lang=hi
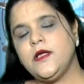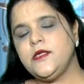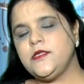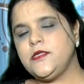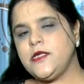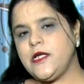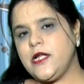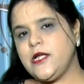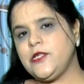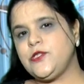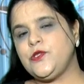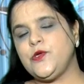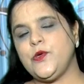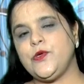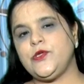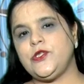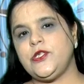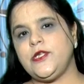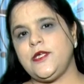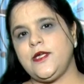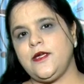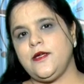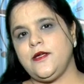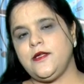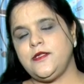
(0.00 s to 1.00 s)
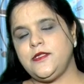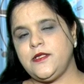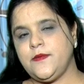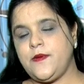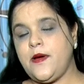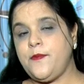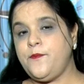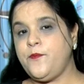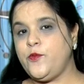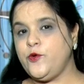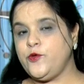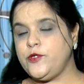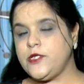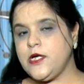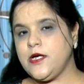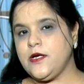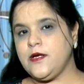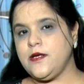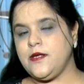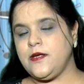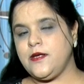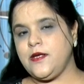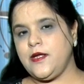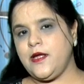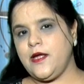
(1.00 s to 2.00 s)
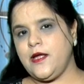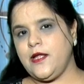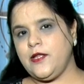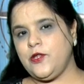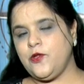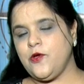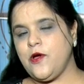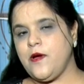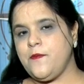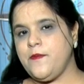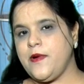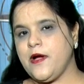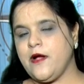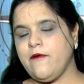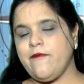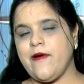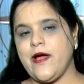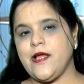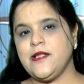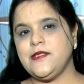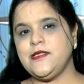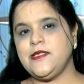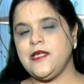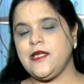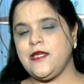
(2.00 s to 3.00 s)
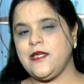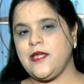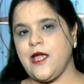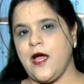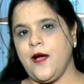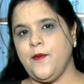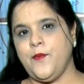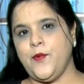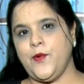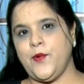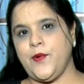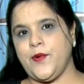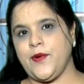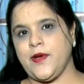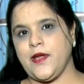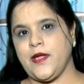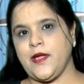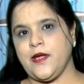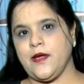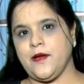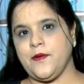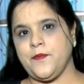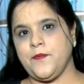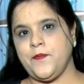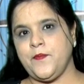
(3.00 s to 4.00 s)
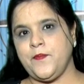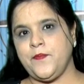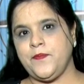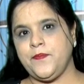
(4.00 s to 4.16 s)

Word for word: ज़रा सोचिए जब आप पूजा कर रहे हैं तो आप भगवान से क्या बोल रहे हैं